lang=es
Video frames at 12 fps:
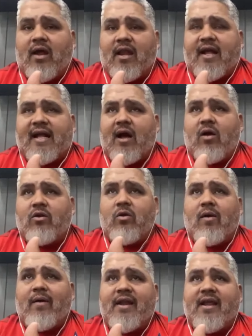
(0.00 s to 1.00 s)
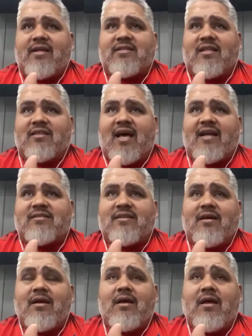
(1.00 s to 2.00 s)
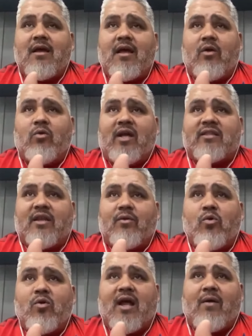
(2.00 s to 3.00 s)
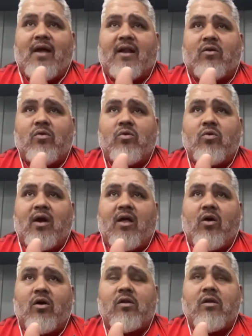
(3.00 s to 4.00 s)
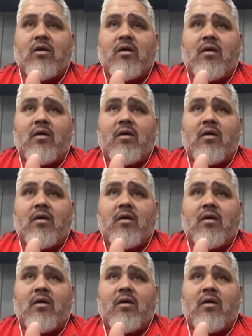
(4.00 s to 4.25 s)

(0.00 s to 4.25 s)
El escado no va a venir a sentarse en una tribuna a hablar con un jugador